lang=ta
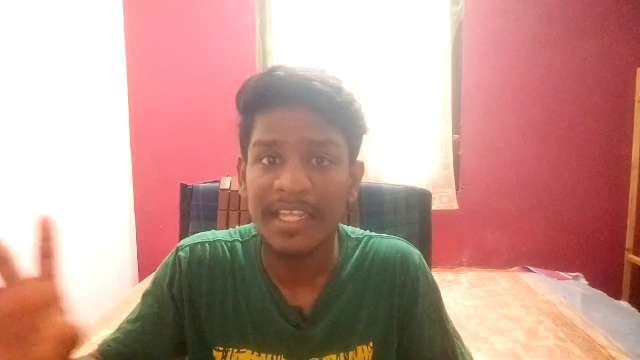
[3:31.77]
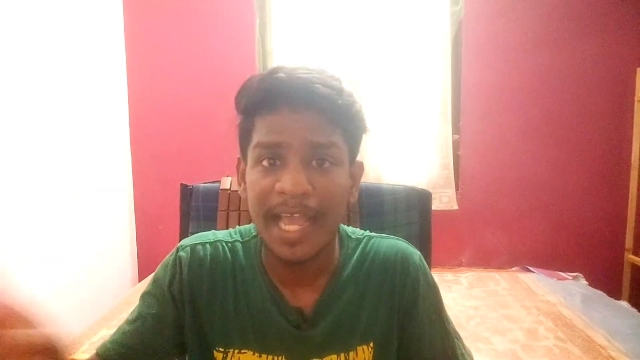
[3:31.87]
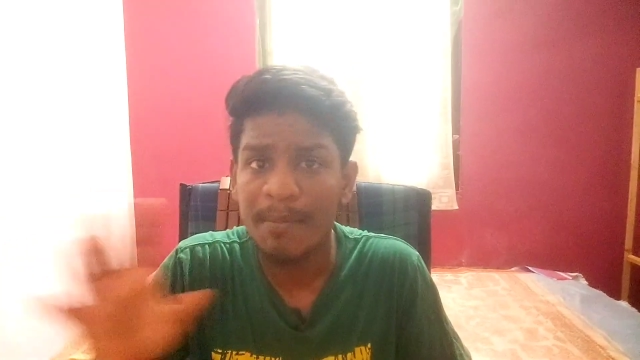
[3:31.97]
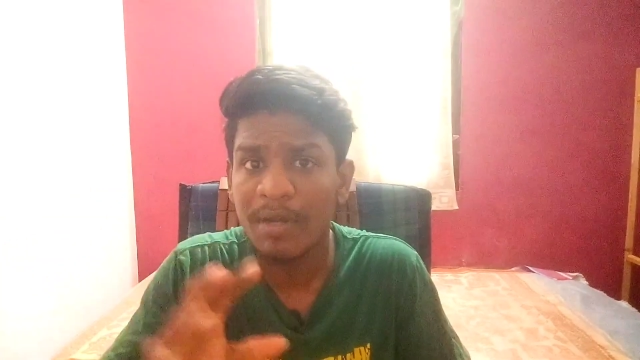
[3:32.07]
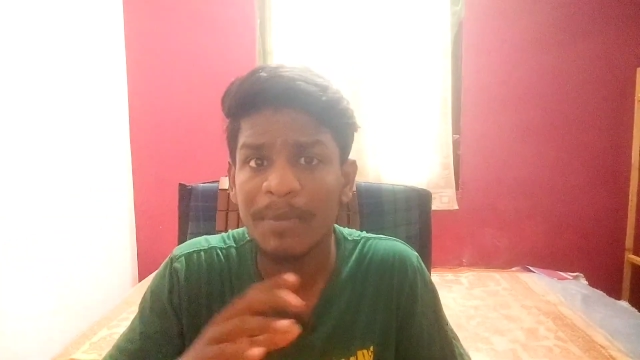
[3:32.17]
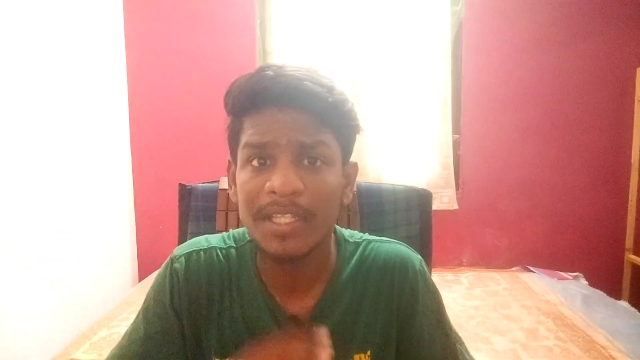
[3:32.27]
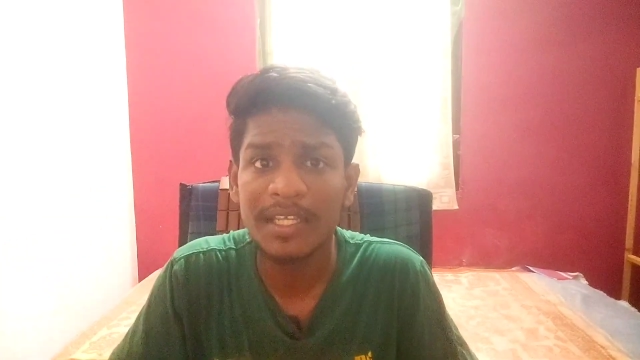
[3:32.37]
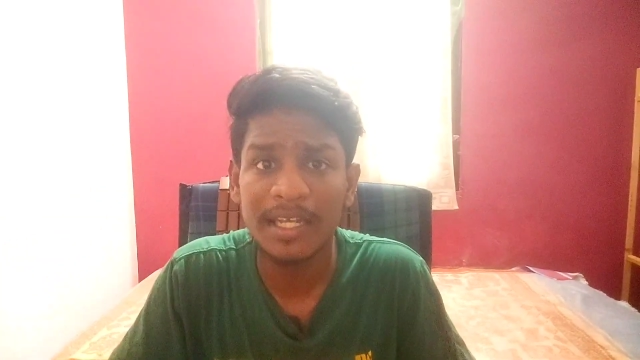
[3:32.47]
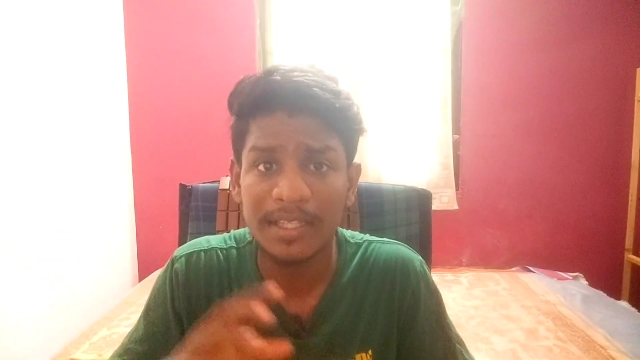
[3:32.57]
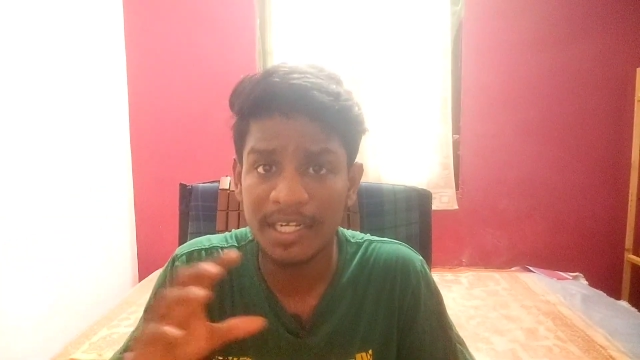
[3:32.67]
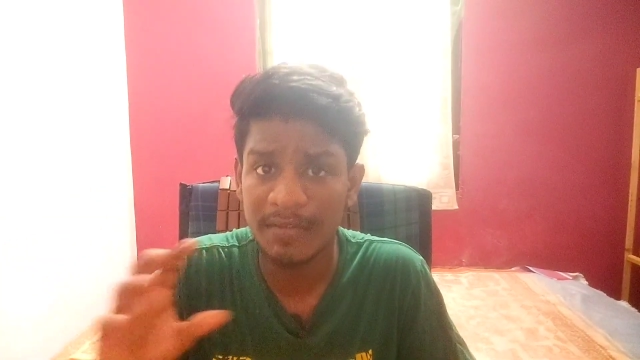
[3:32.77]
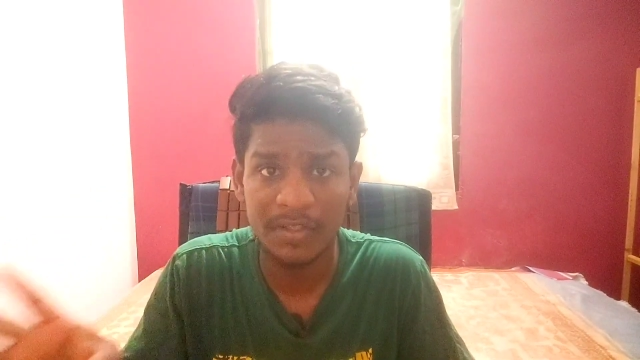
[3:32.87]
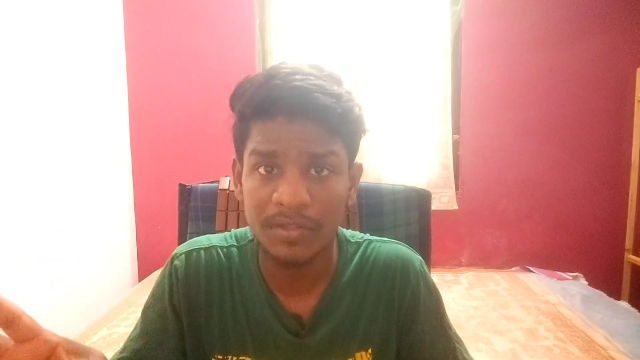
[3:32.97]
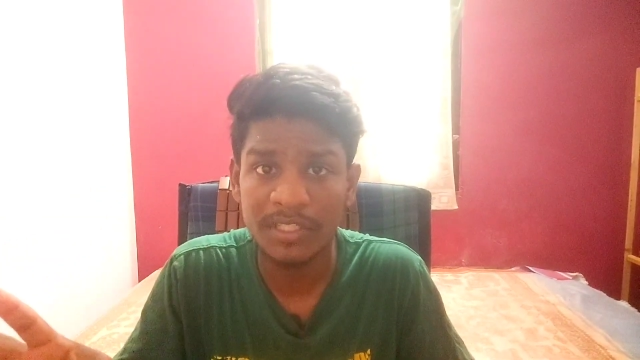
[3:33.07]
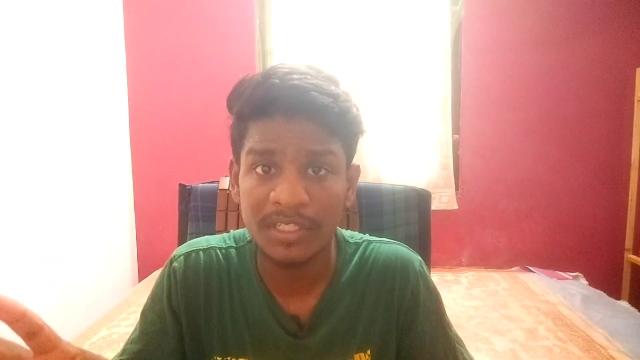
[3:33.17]
கேமரா பார்த்தீங்கன்னா தேர்ட்டி
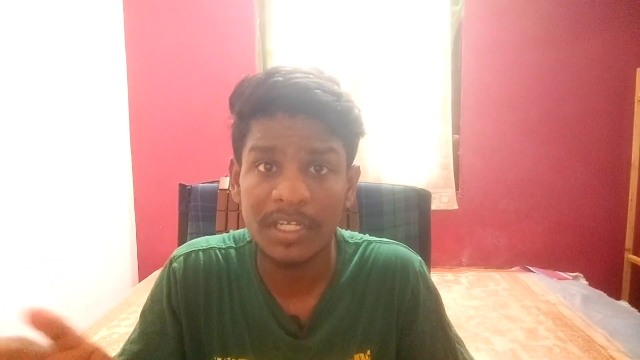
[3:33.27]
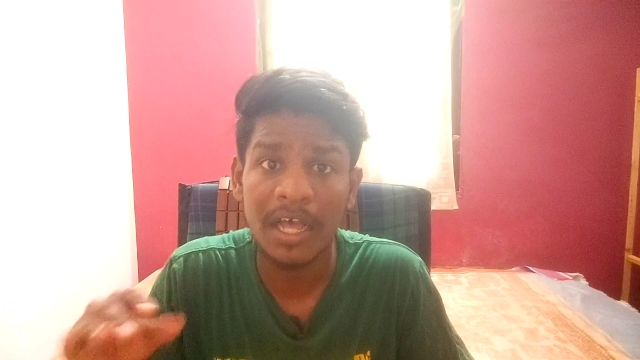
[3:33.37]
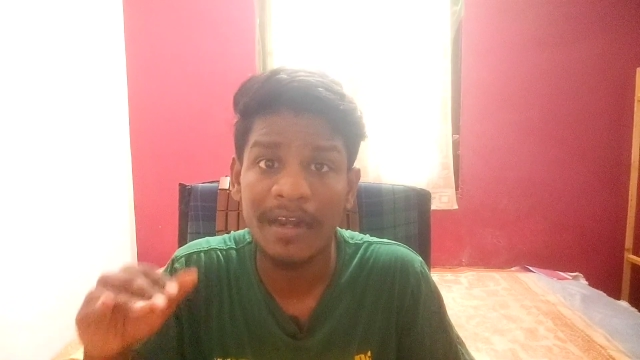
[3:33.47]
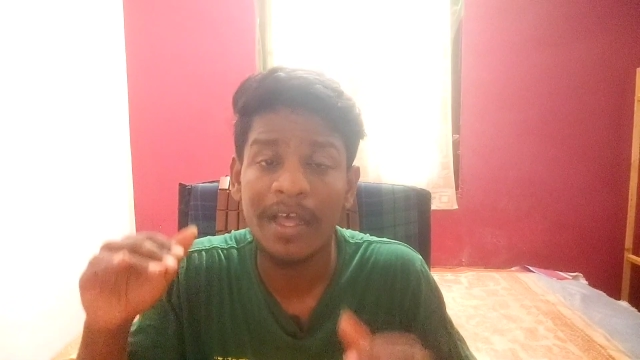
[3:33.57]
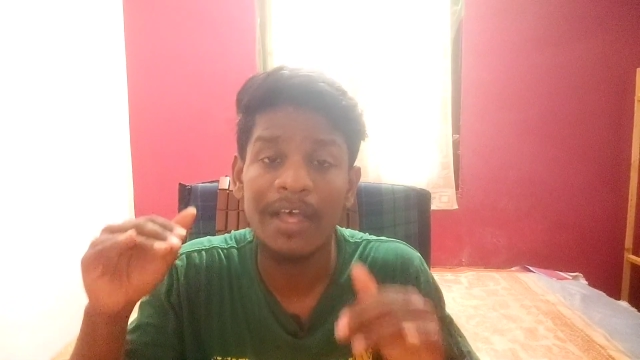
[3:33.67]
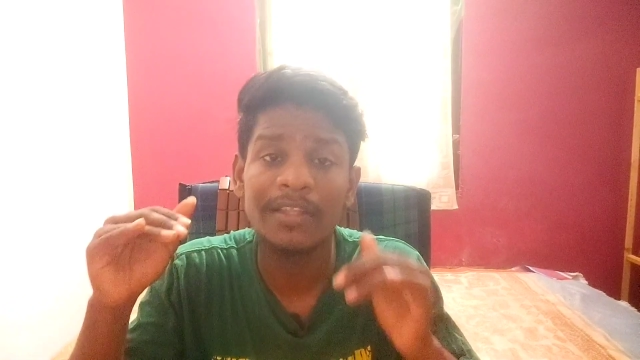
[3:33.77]
ஃபைவ் தௌசண்ட் ஆனால்